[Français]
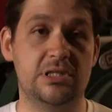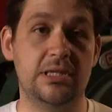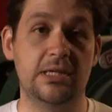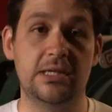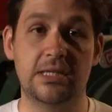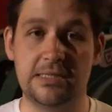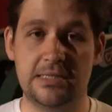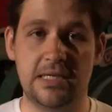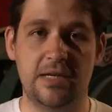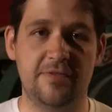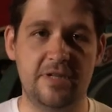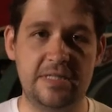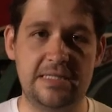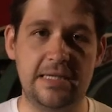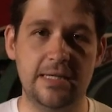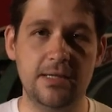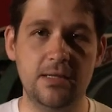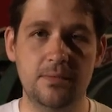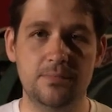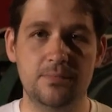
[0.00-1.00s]
qui est gaz à effet de
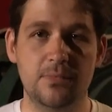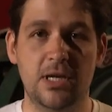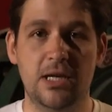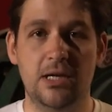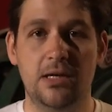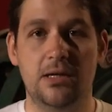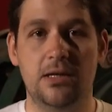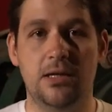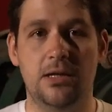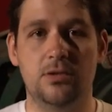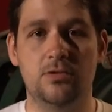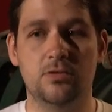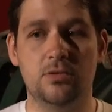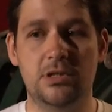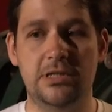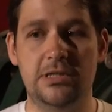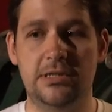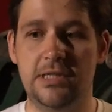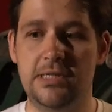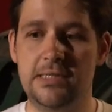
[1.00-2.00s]
serre. Et
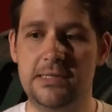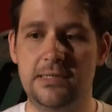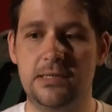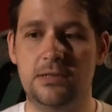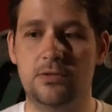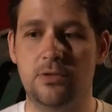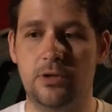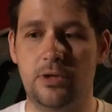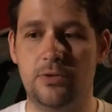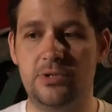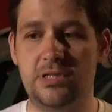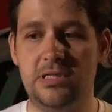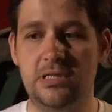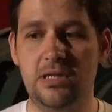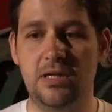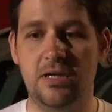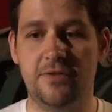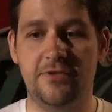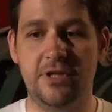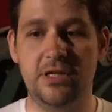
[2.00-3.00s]
donc l'idée c'est de
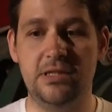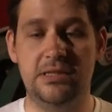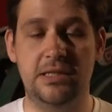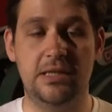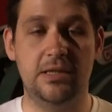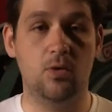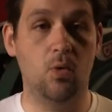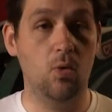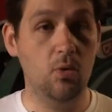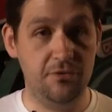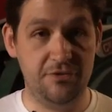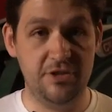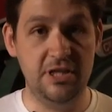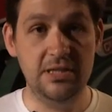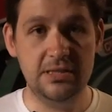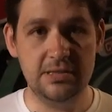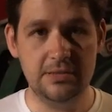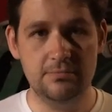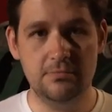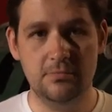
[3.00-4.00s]
réussir à faire des gros
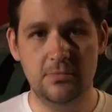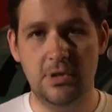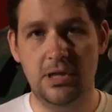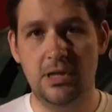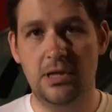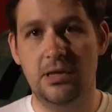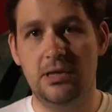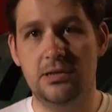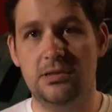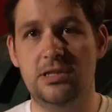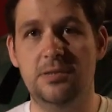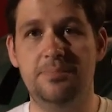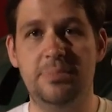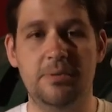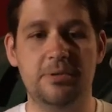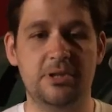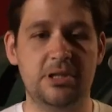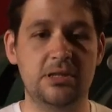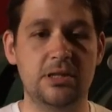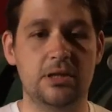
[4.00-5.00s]
filtres qui
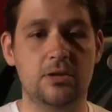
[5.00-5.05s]
permettraient